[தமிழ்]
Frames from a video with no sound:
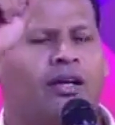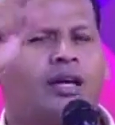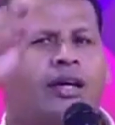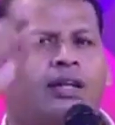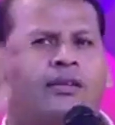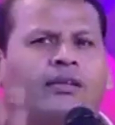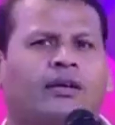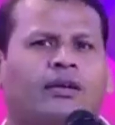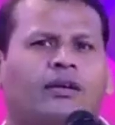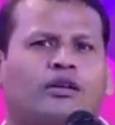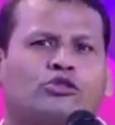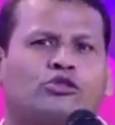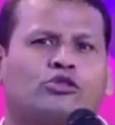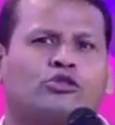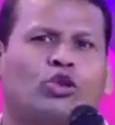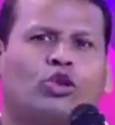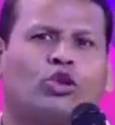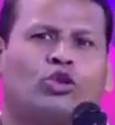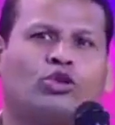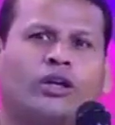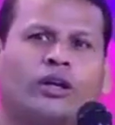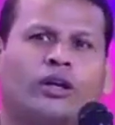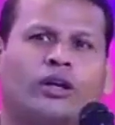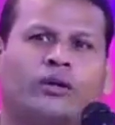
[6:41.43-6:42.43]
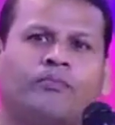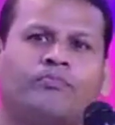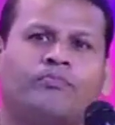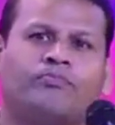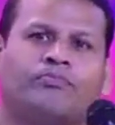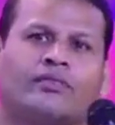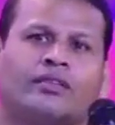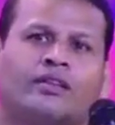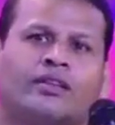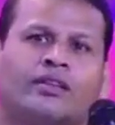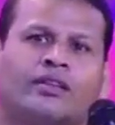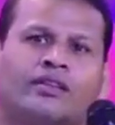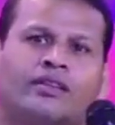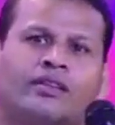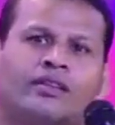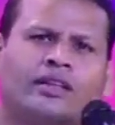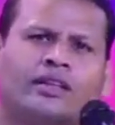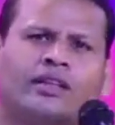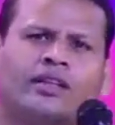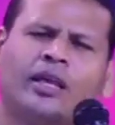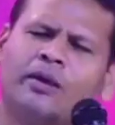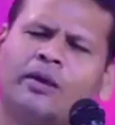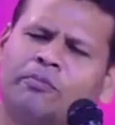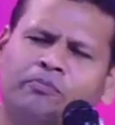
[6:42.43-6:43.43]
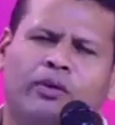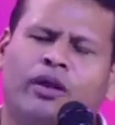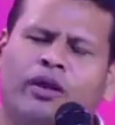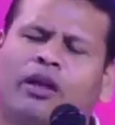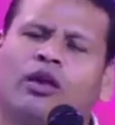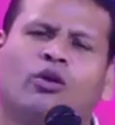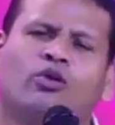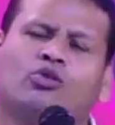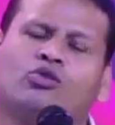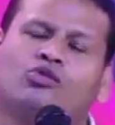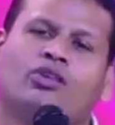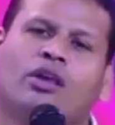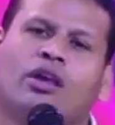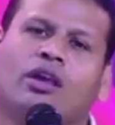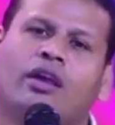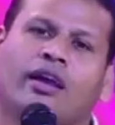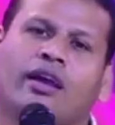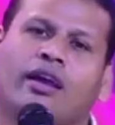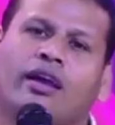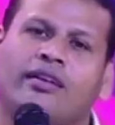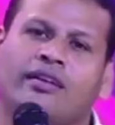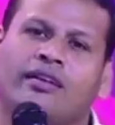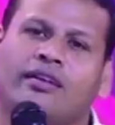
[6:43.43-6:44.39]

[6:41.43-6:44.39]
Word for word: கத்தர்கு ஸ்தோத்திரம் இப்ப யோசிங்க